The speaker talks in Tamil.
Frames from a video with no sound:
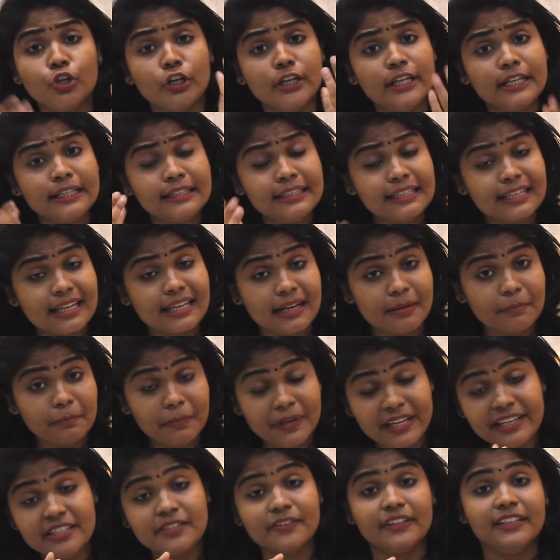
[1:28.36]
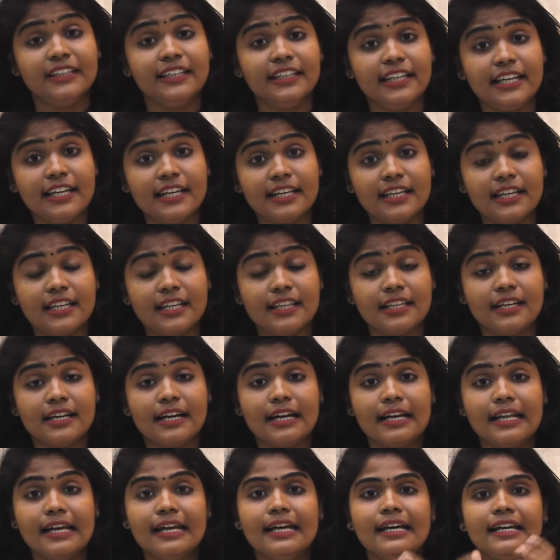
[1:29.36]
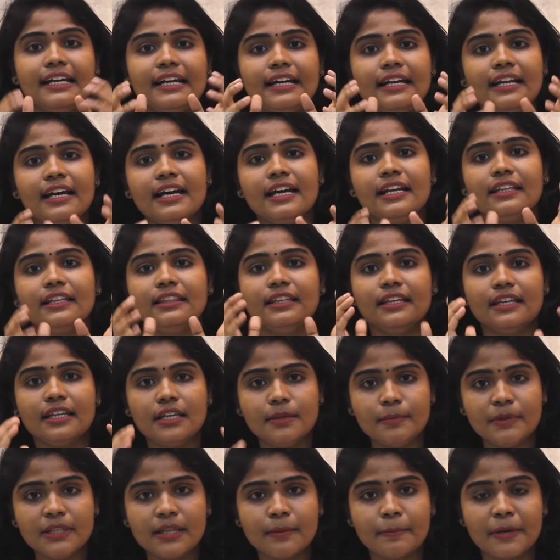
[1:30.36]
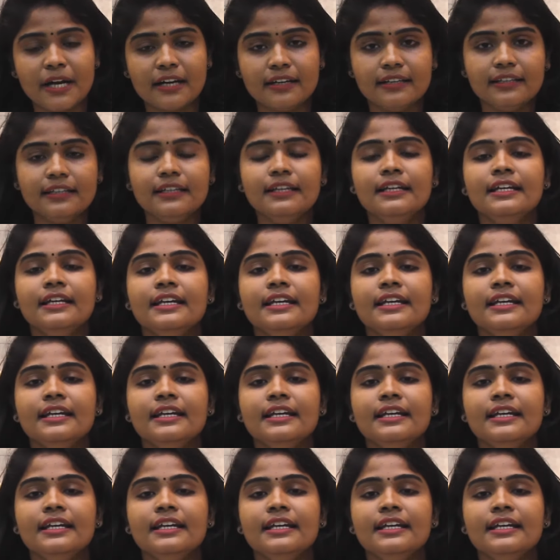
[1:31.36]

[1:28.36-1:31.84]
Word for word: தொடர்ந்து கம்ப்ளைண்ட்ஸ் வந்துட்டே இருக்கிறதுனால ரெண்டாயிரத்தி இருபதாம் ஆண்டு